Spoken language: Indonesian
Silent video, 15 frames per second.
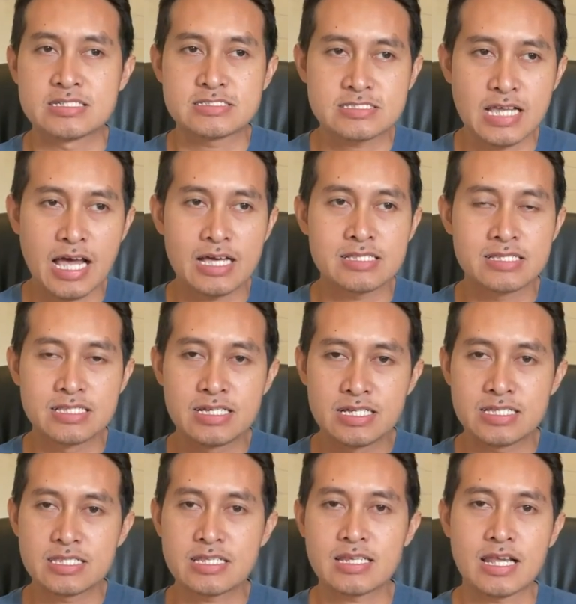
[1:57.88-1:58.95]
saat
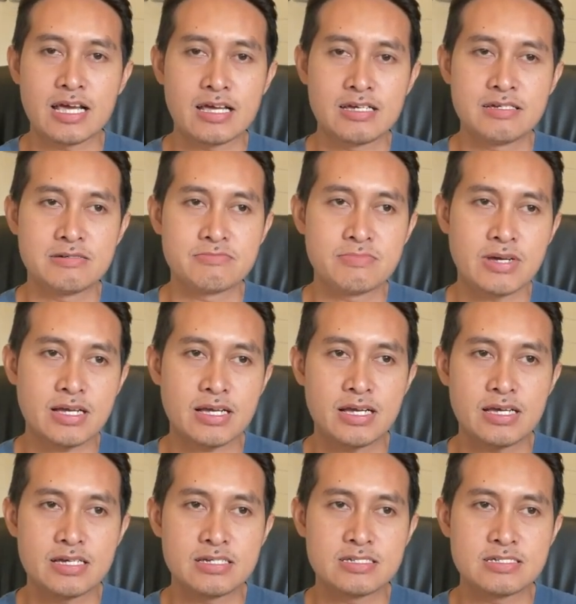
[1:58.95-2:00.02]
diri tenang,
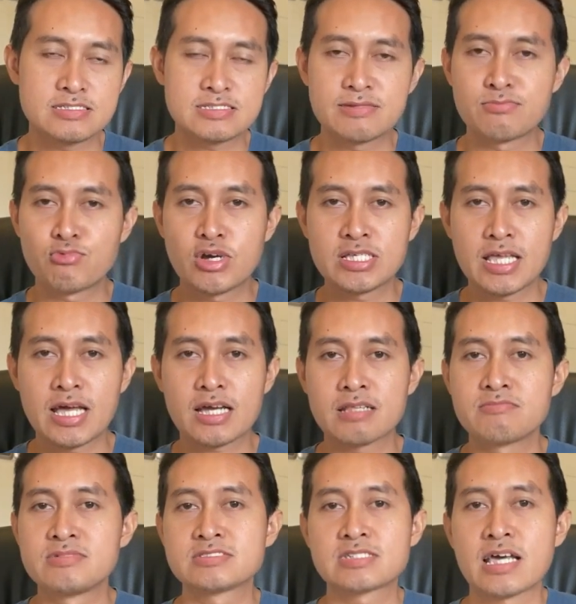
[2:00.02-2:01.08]
maka semuanya
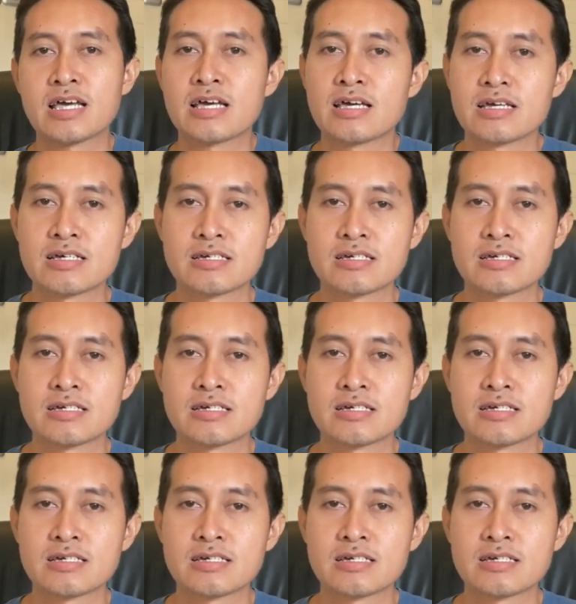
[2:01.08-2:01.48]
akan bisa